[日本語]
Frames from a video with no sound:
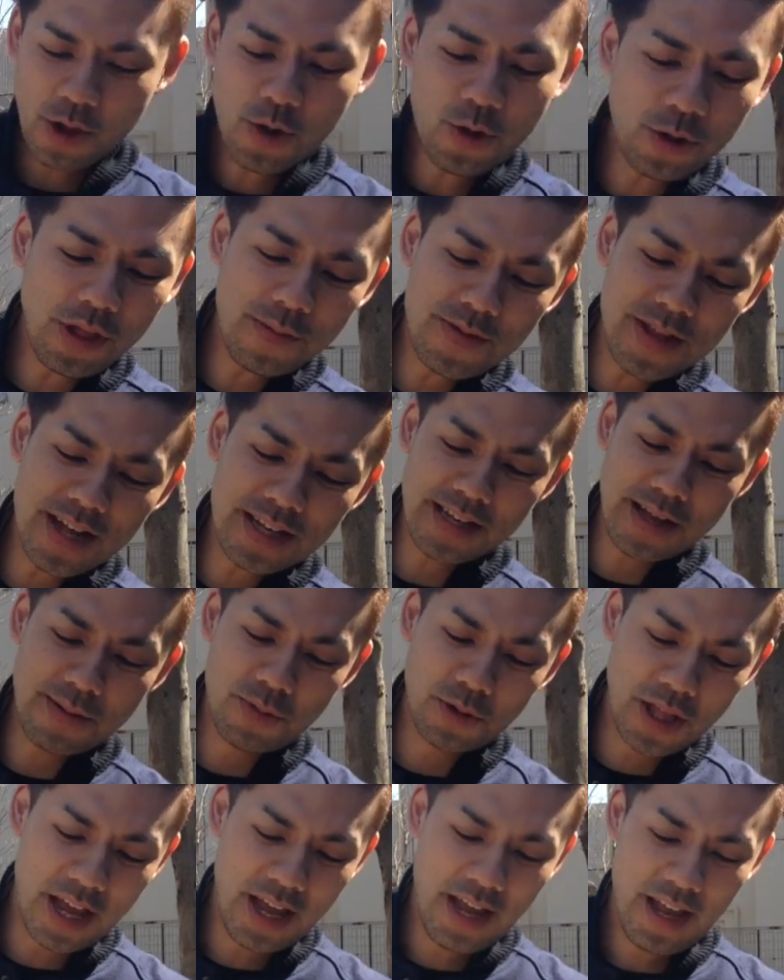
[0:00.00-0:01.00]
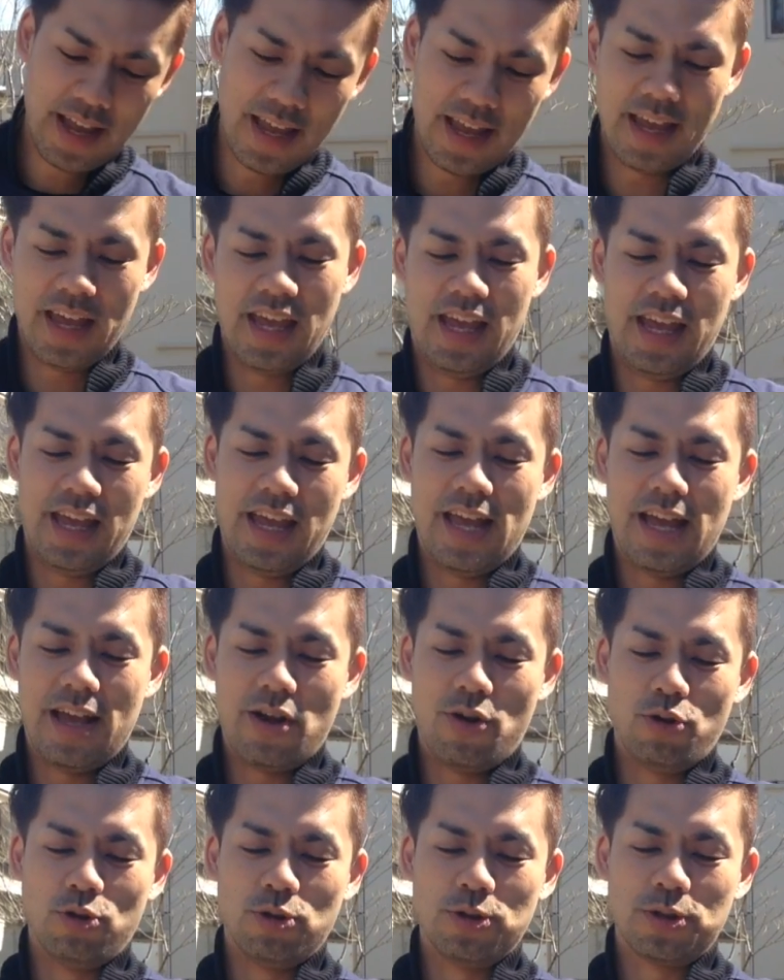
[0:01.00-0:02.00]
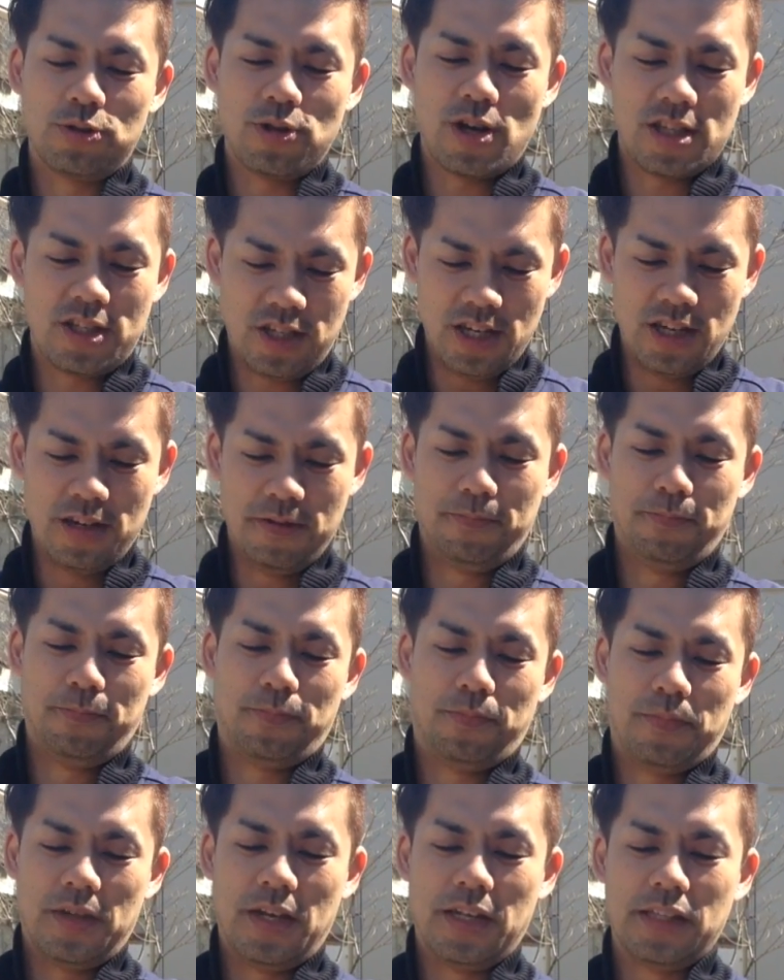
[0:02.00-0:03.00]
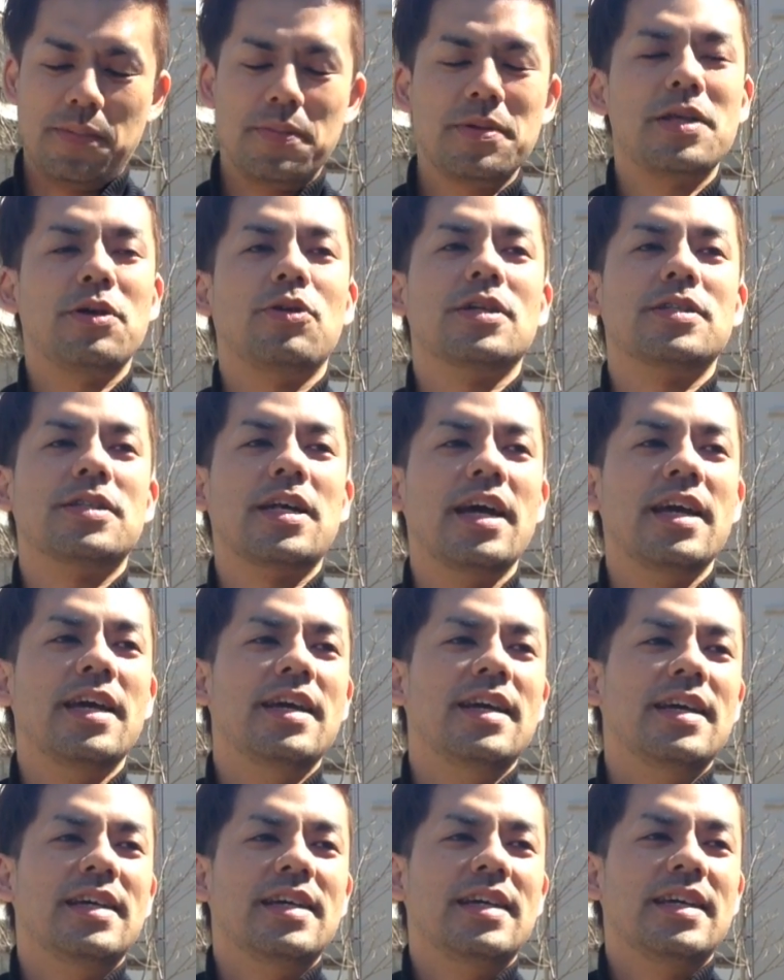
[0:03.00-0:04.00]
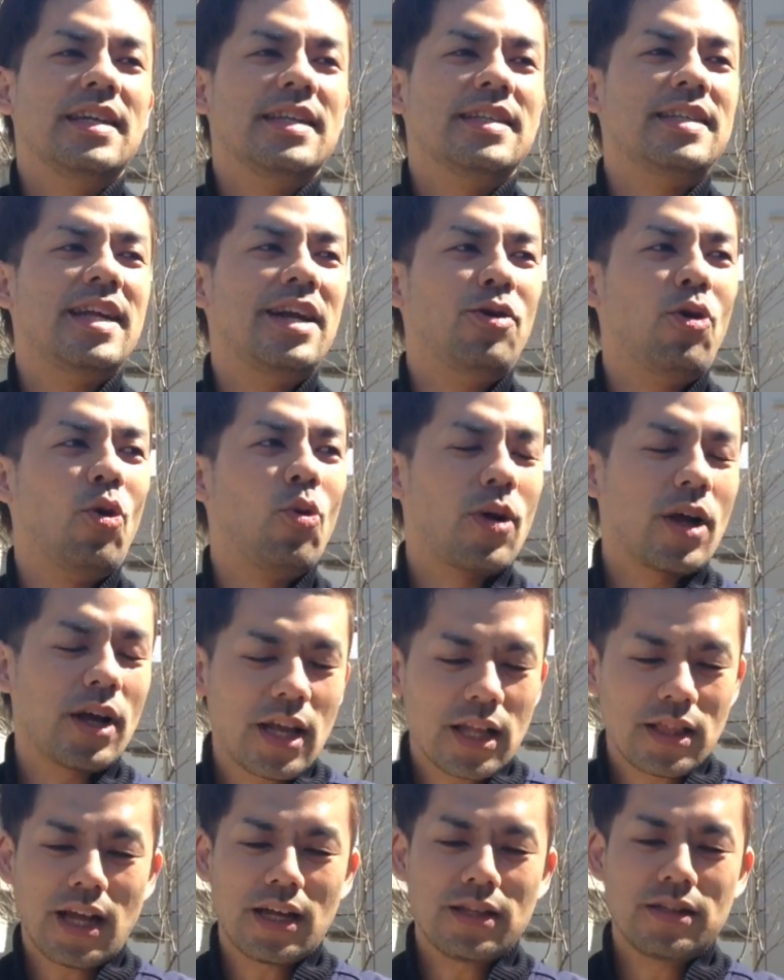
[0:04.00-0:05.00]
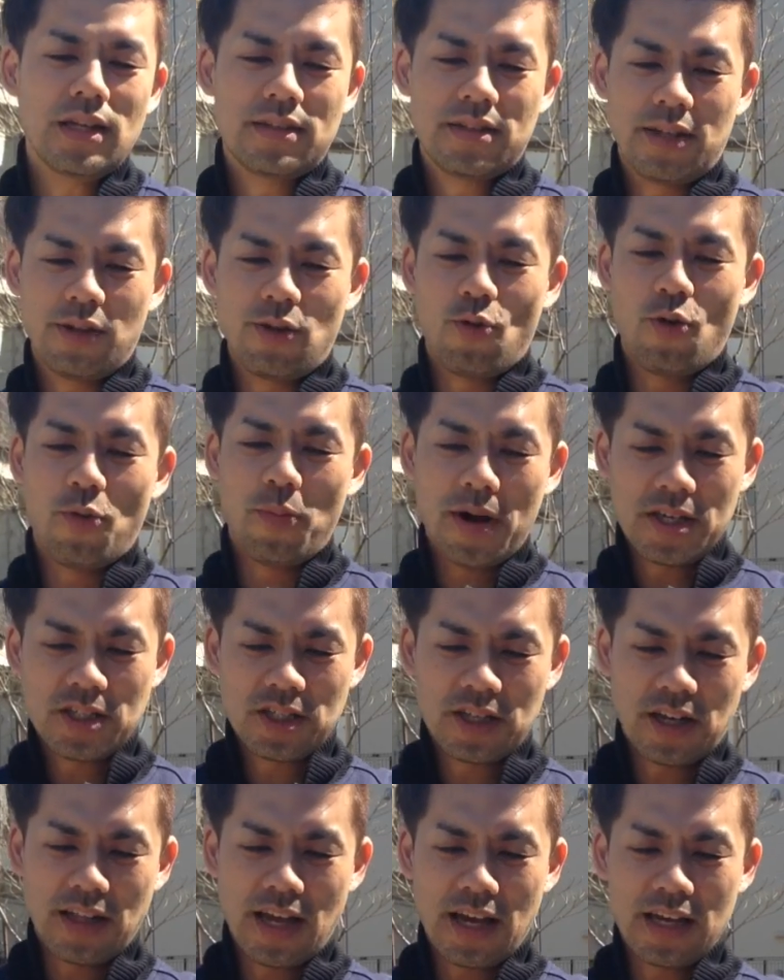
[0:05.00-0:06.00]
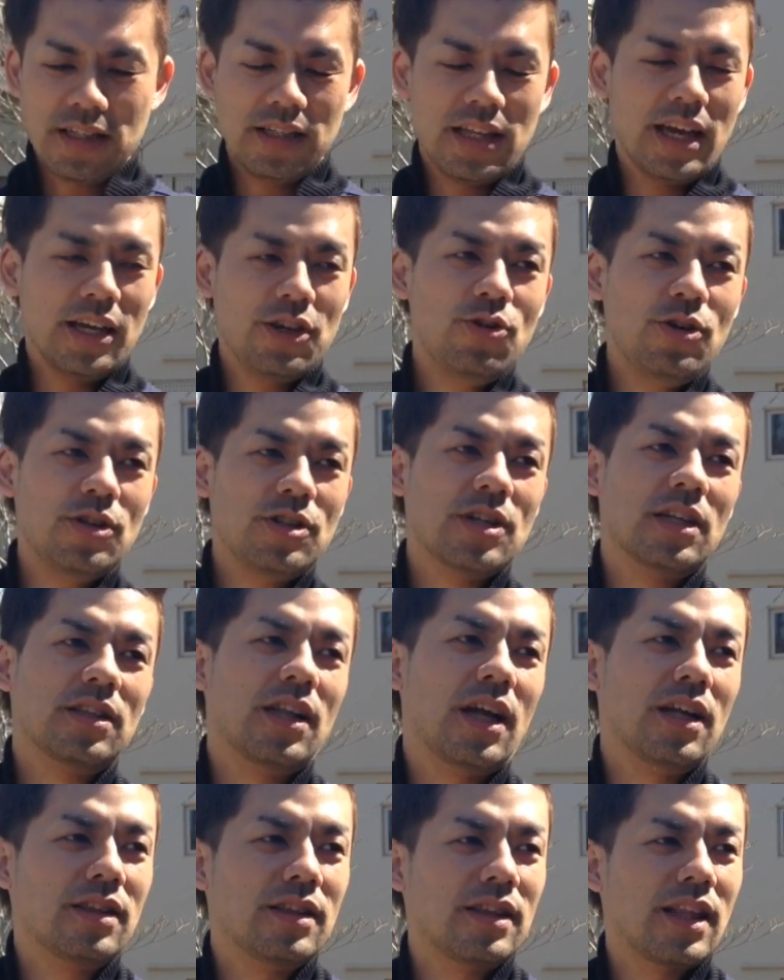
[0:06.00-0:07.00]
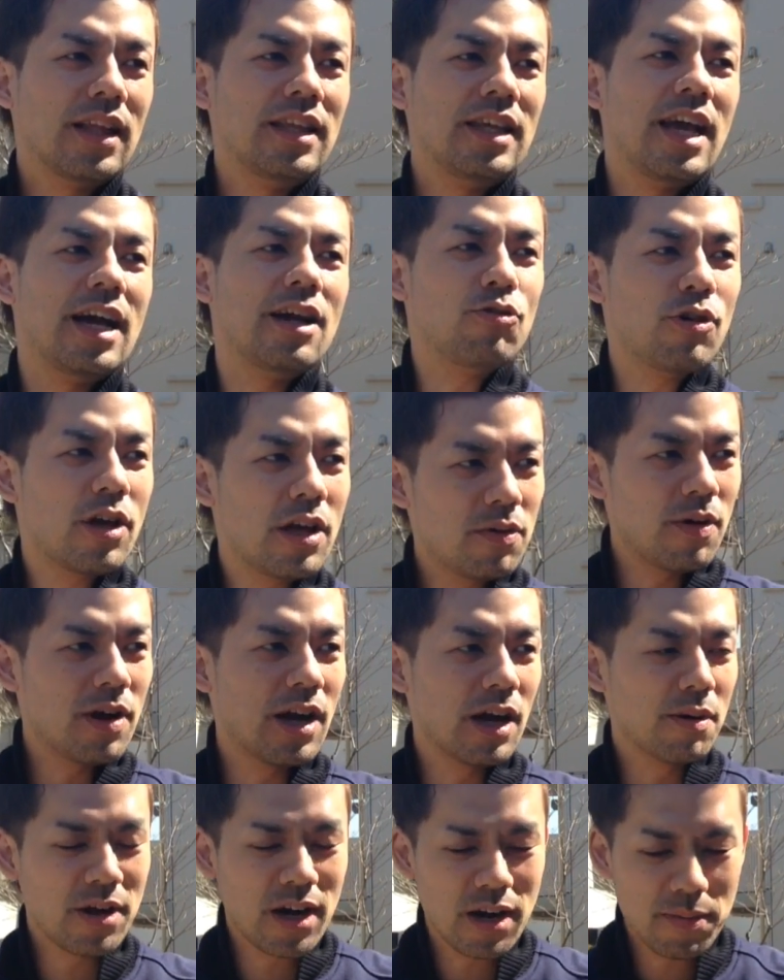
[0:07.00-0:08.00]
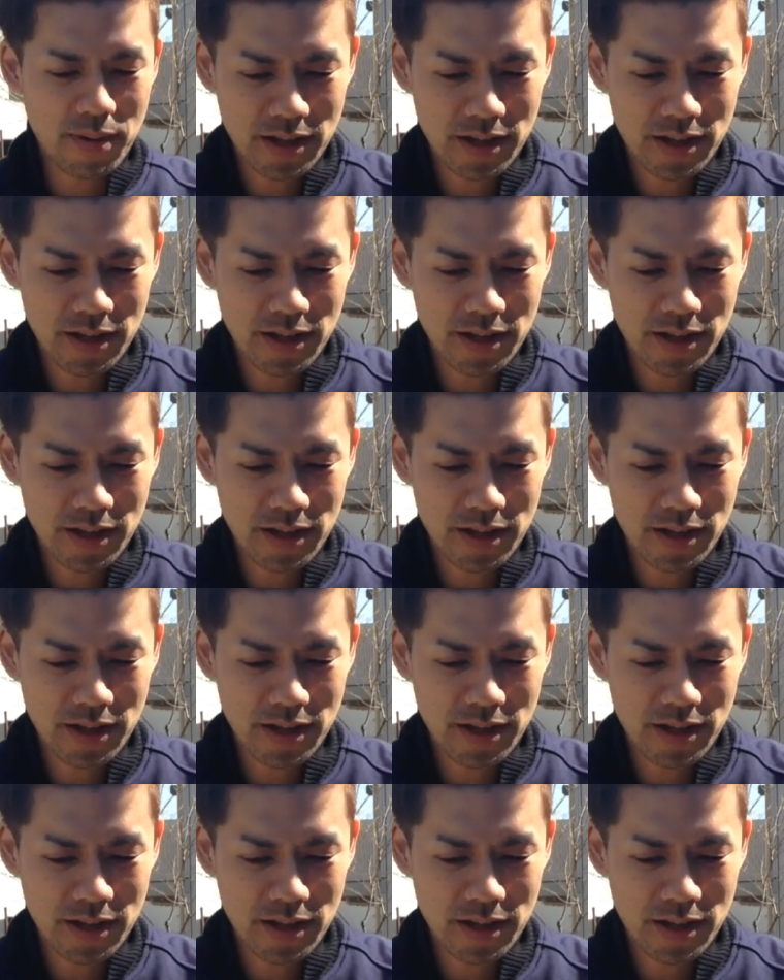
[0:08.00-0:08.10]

うことで皆さんもね、えー、このスクラッチやってみてください全6回やったんですけど5枚しかないんで唯一当たった200円はカメラ